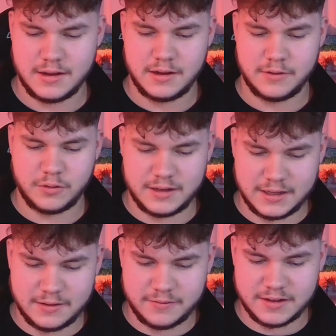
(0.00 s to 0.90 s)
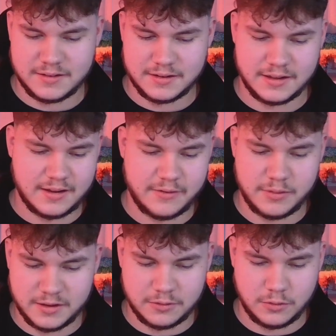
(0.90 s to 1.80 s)
Von denen, was ich jetzt einfach
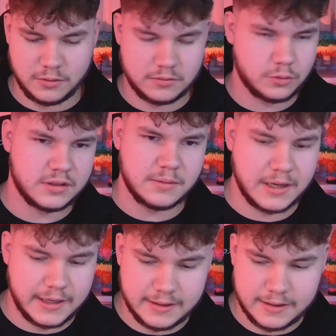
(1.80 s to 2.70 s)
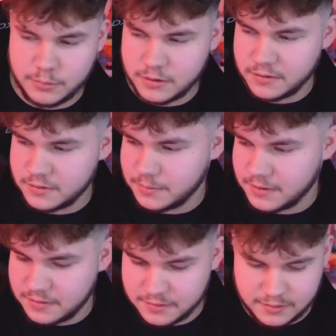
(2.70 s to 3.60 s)
mal so durchgeplättert habe oder so. Ich habe
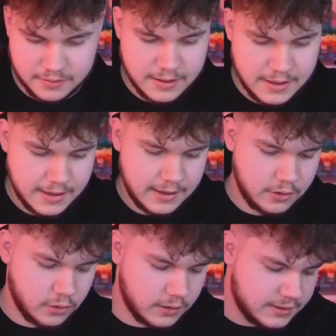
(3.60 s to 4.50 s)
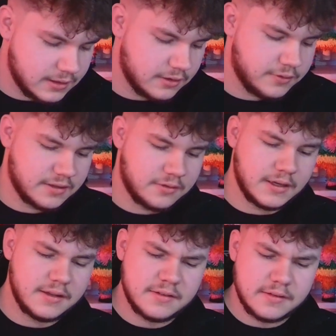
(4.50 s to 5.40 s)
jetzt äh, noch nicht angefangen zu
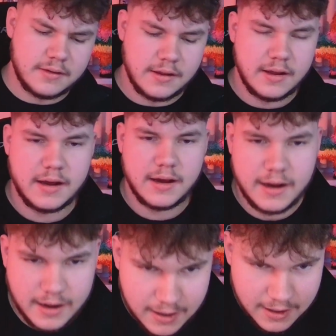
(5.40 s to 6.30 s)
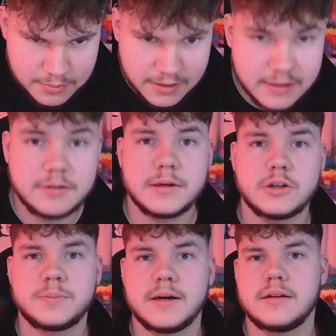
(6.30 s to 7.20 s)
lesen. Aber ich bin
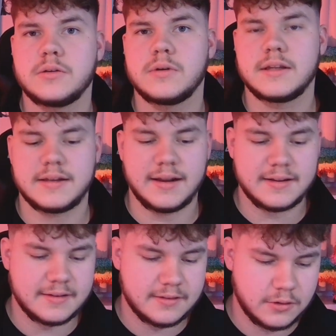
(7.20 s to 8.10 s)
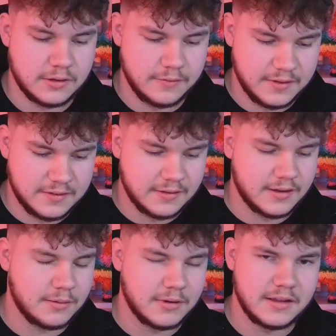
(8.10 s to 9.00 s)
gespannt und ich lasse es euch wissen.
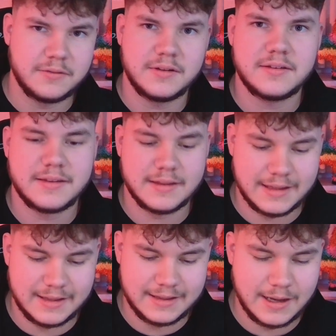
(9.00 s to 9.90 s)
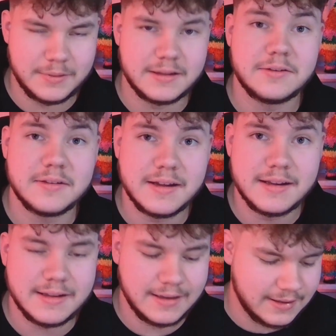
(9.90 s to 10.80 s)
Aber ihr wisst, ich habe zurzeit
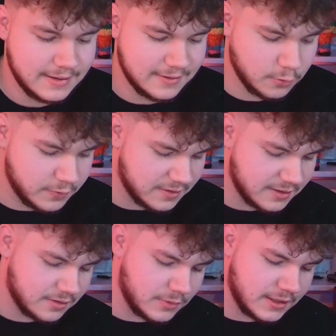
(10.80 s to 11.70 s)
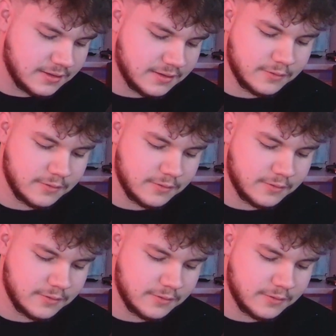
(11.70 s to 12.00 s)
nicht so viel Zeit zum Lesen.